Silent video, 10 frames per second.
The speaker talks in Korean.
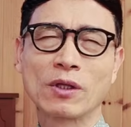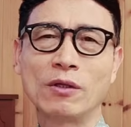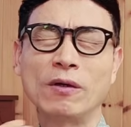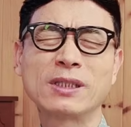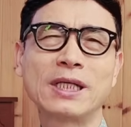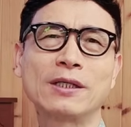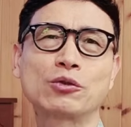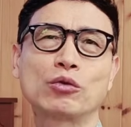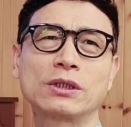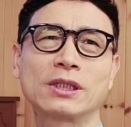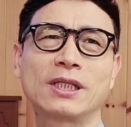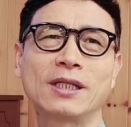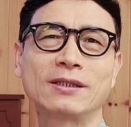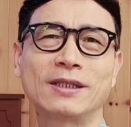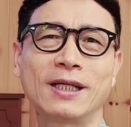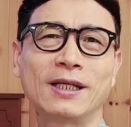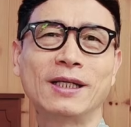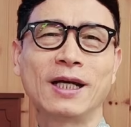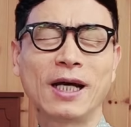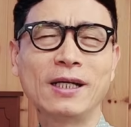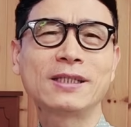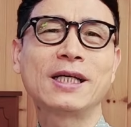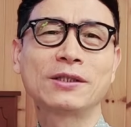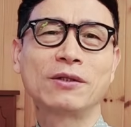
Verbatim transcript: 영상 소식이라는 게 항상